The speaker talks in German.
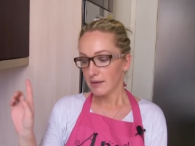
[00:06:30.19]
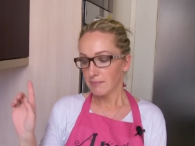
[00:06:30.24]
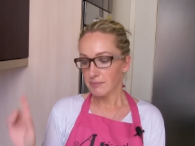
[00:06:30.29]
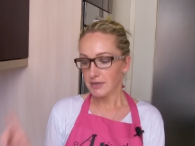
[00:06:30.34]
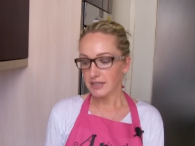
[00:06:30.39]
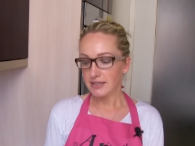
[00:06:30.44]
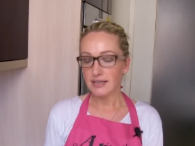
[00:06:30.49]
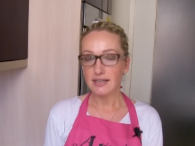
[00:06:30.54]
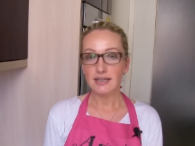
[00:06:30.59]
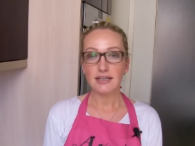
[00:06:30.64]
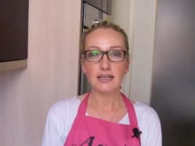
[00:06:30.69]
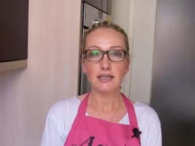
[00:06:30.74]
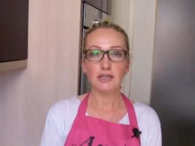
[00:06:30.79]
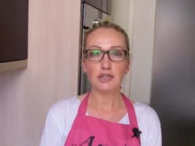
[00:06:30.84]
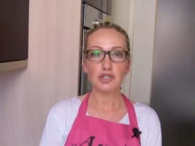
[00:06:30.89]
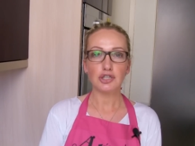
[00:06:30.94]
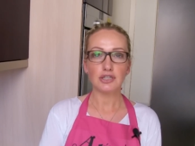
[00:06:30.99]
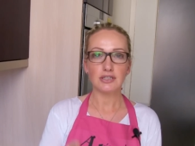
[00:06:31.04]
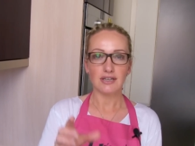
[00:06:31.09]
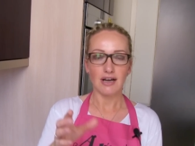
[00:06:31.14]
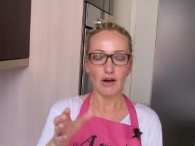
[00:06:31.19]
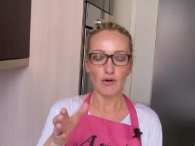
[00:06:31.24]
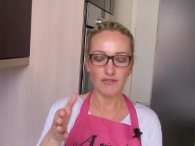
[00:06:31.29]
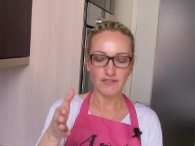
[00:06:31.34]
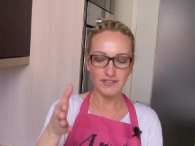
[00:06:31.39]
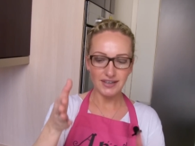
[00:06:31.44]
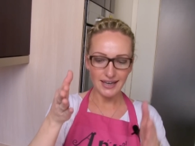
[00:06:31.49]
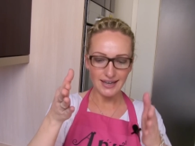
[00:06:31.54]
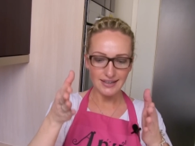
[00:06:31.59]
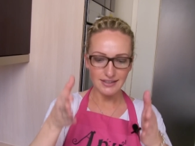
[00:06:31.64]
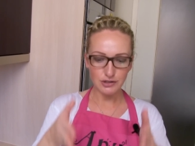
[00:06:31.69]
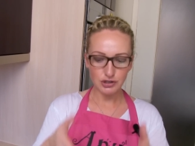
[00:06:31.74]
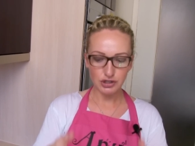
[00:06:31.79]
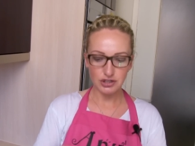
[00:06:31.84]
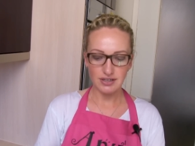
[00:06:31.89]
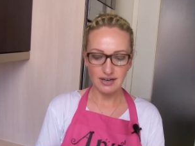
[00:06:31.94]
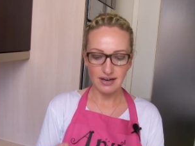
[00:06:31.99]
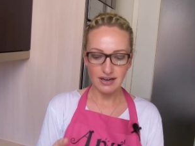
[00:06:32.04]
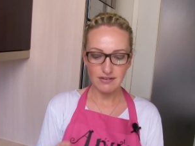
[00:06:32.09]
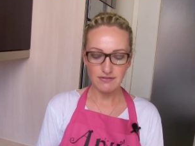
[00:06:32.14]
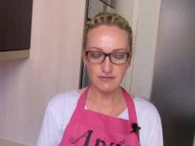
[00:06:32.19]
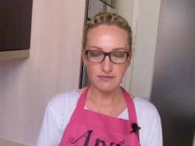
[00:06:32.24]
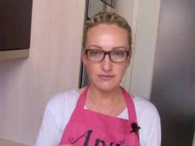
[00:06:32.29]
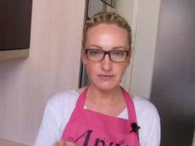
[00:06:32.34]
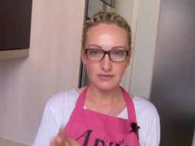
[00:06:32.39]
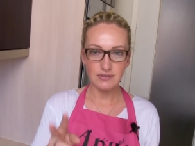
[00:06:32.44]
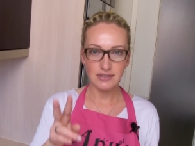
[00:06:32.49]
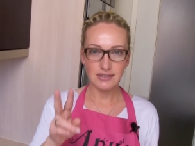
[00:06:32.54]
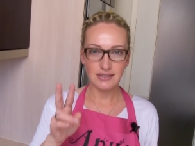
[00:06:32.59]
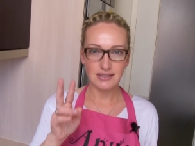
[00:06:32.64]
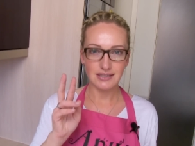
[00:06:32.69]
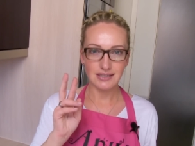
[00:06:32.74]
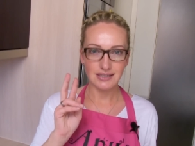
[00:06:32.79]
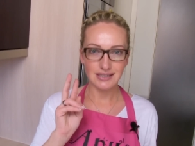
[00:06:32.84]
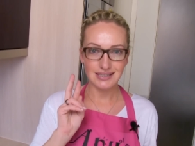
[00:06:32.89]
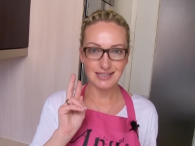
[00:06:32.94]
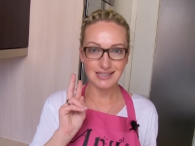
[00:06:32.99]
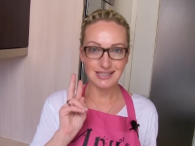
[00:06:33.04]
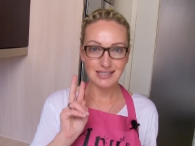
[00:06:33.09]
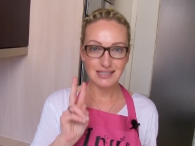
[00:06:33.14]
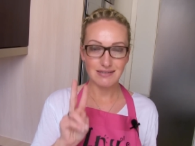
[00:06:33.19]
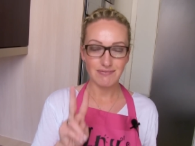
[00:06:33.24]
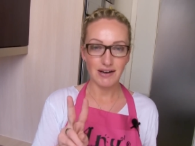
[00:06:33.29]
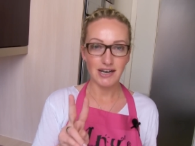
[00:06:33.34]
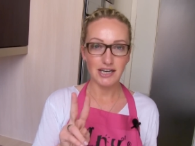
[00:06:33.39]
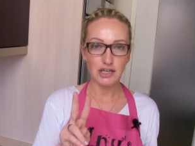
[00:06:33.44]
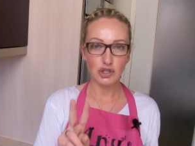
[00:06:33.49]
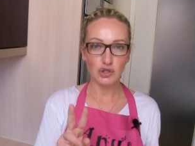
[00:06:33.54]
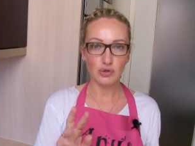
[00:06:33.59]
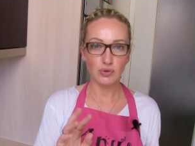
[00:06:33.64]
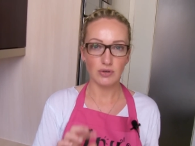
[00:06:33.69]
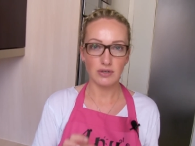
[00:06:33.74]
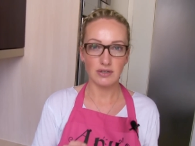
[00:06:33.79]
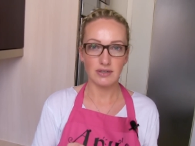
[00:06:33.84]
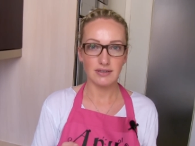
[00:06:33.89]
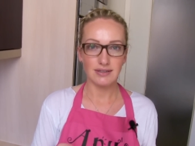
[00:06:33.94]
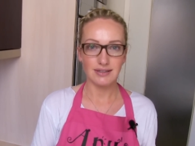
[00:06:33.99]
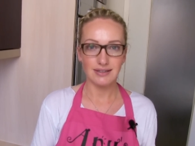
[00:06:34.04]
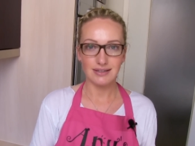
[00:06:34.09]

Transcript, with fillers: Mit den Kirschen auf jeden Streifen äh, zwei Stück.